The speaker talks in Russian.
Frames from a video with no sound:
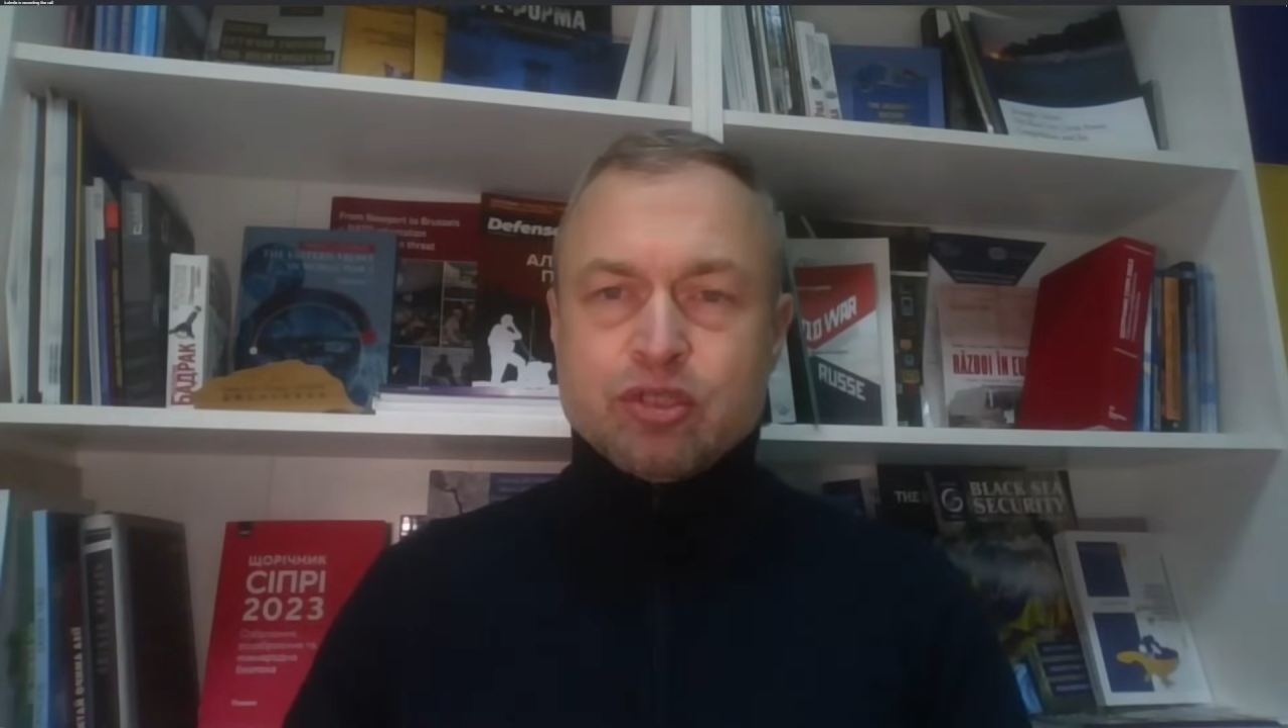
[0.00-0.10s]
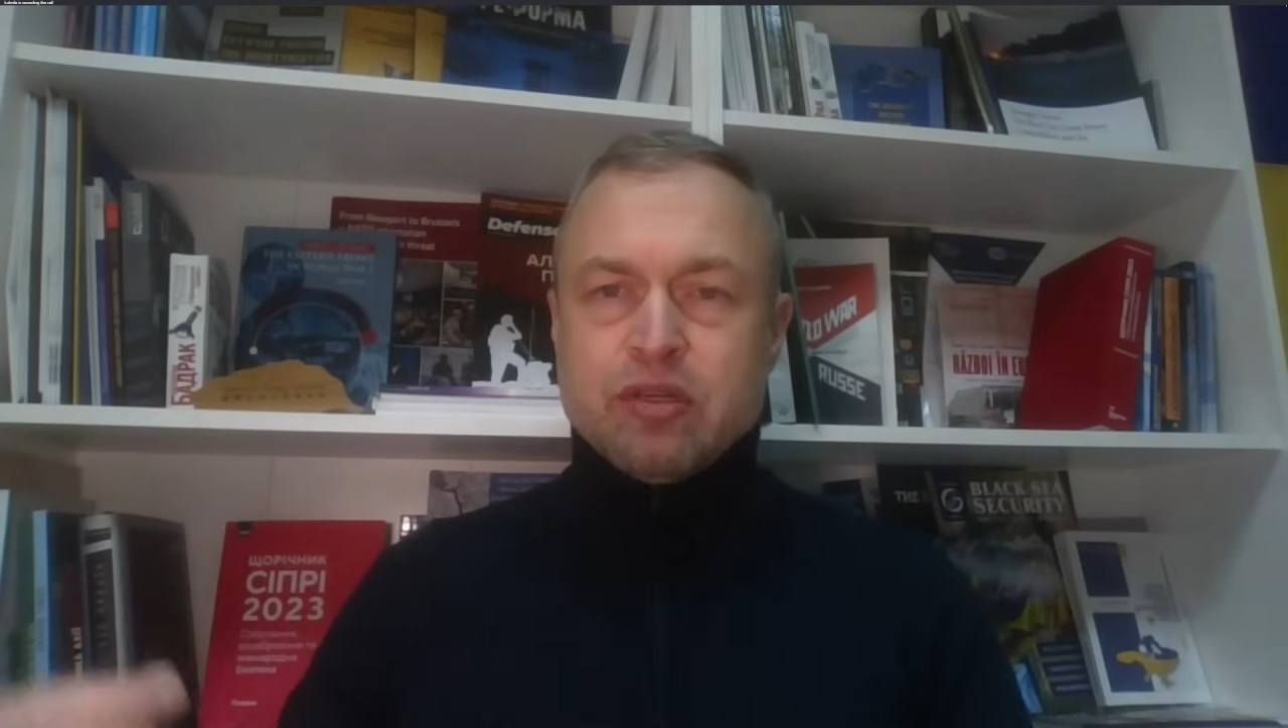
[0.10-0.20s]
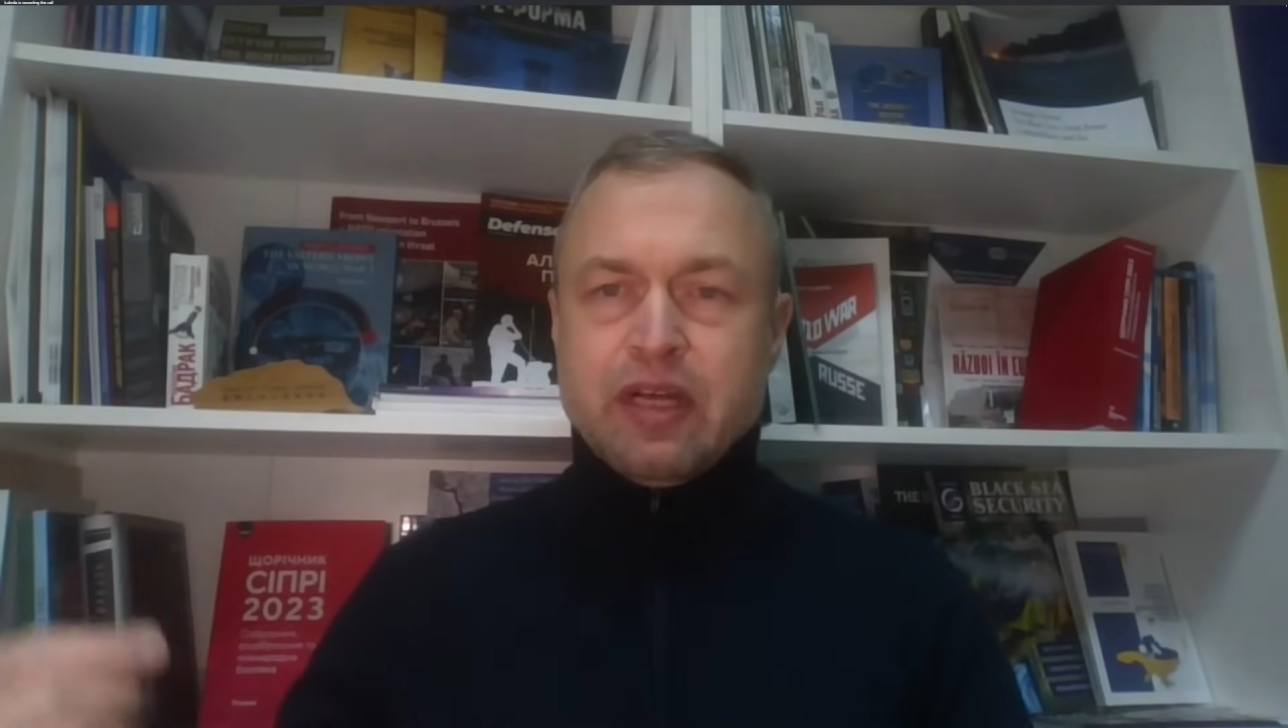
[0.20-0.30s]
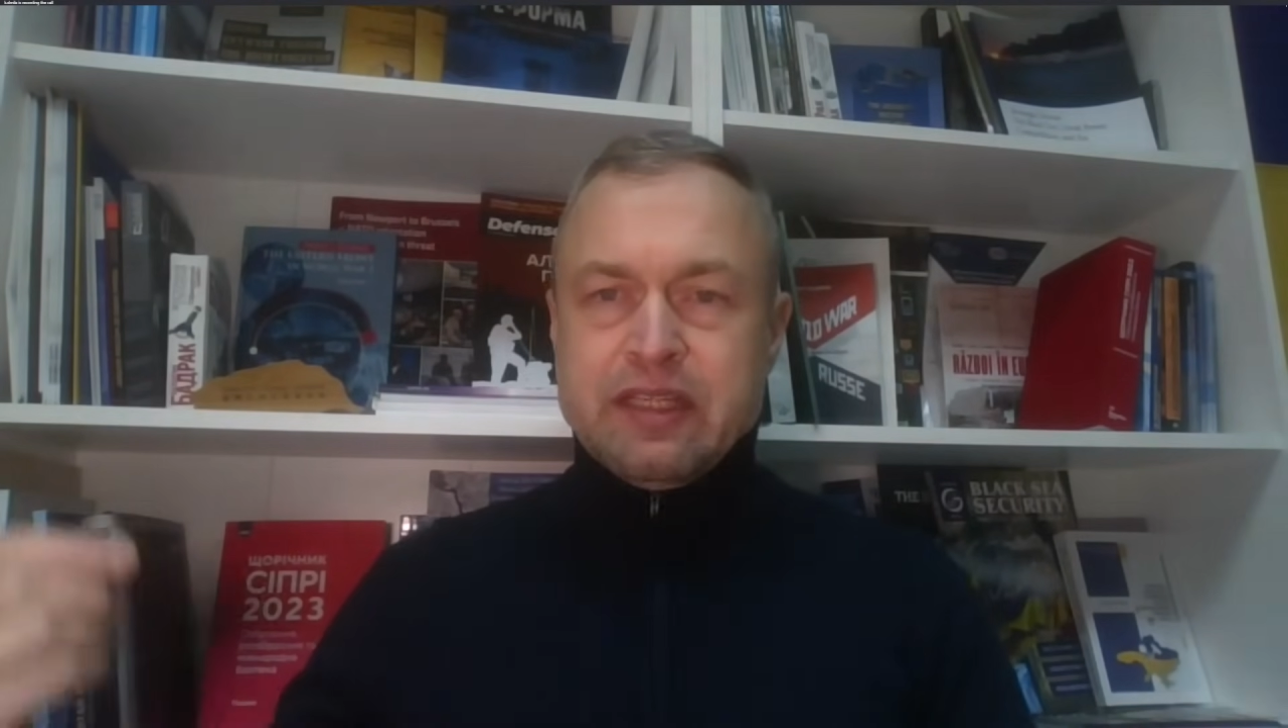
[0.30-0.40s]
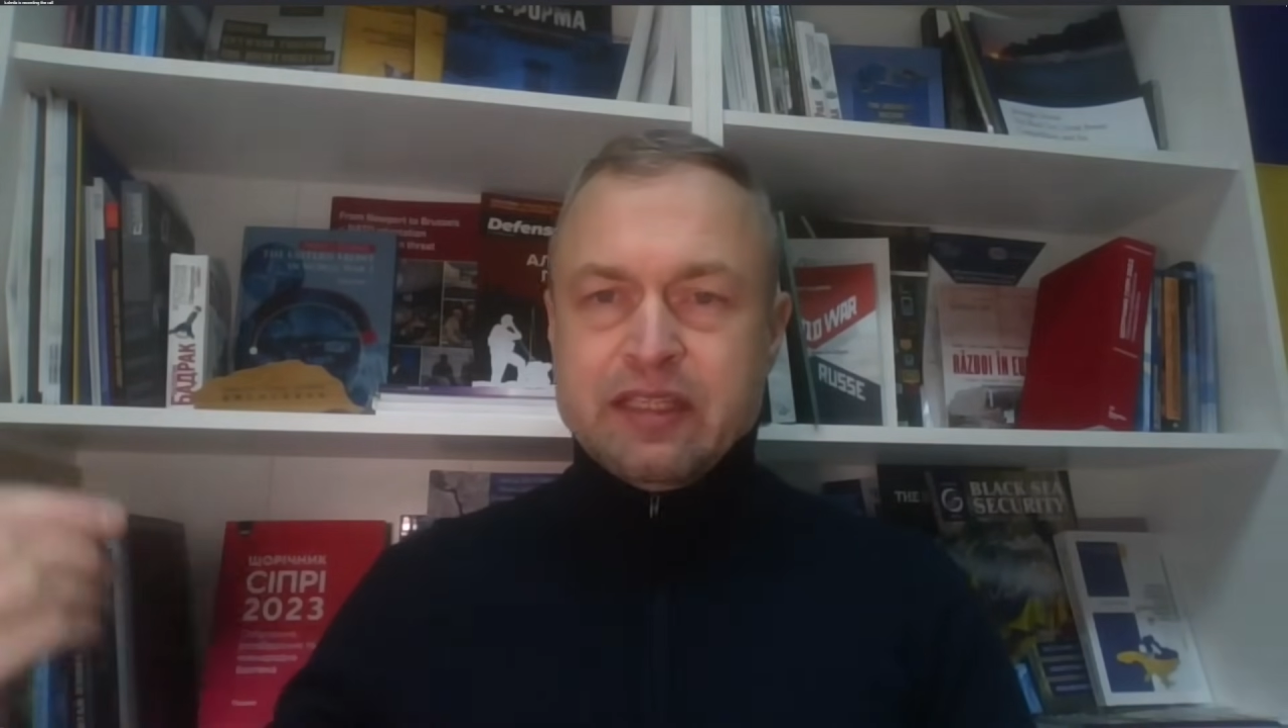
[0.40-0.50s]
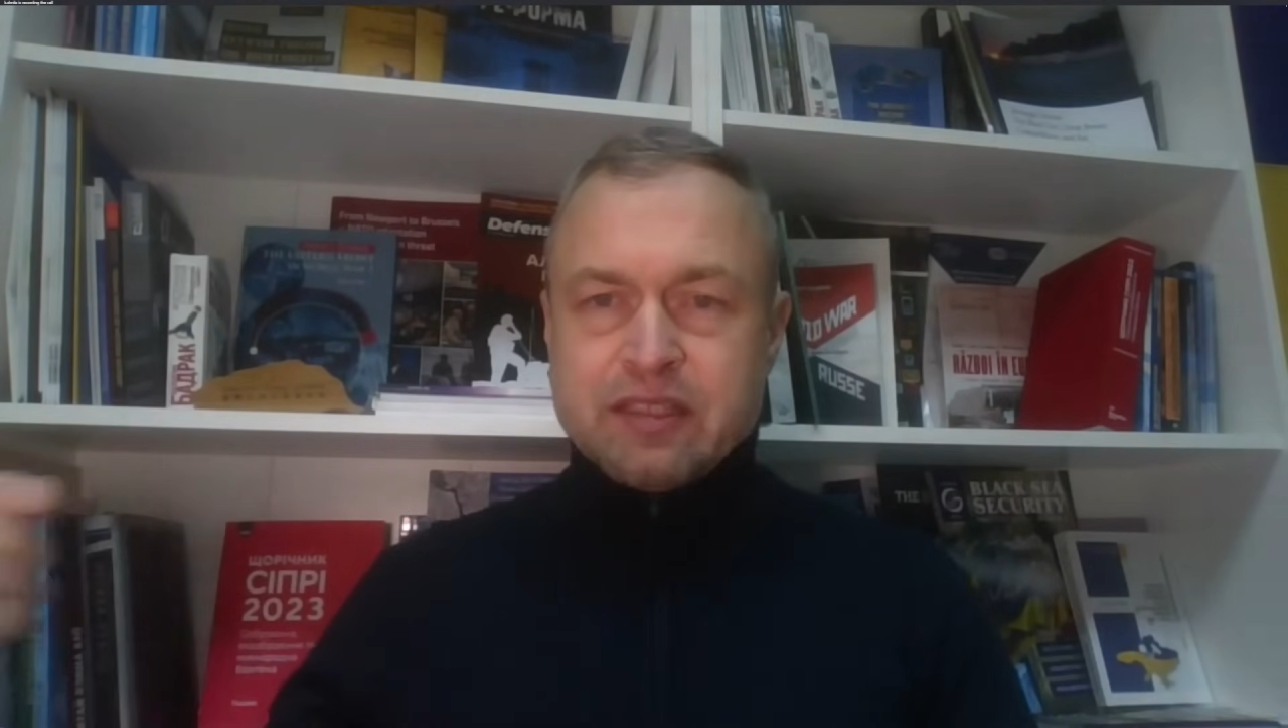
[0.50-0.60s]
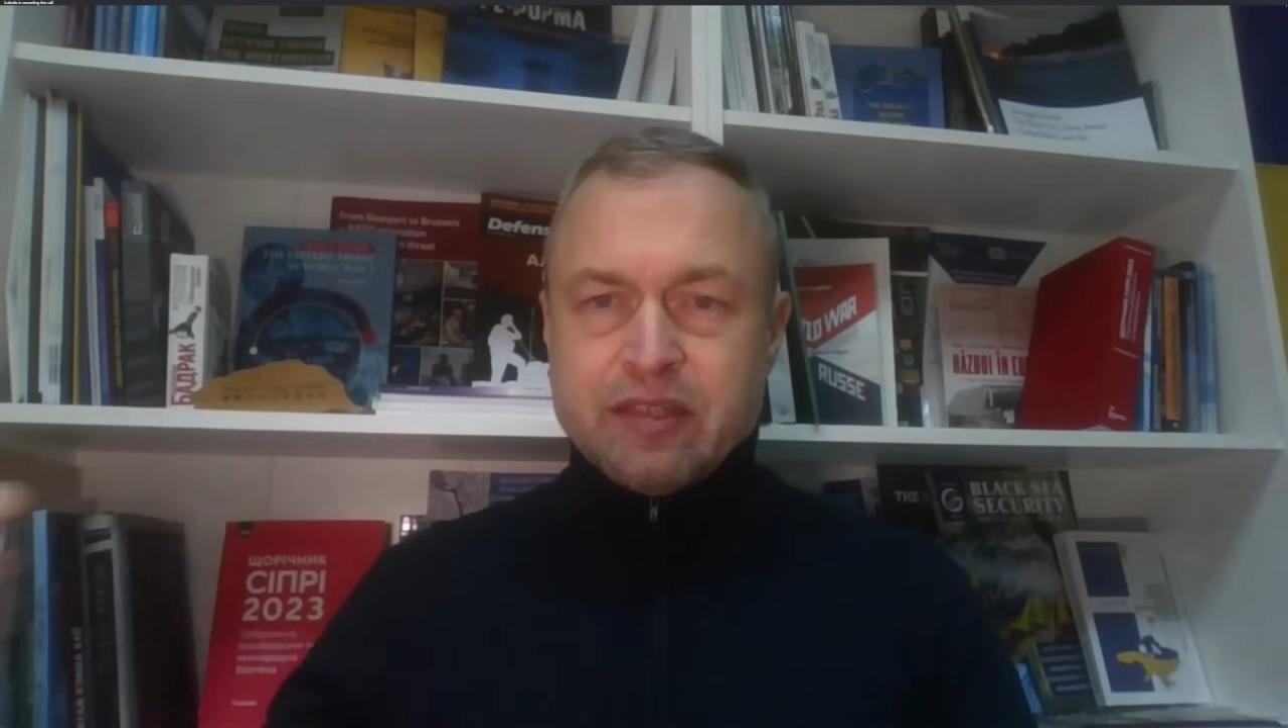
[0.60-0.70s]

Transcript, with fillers: что они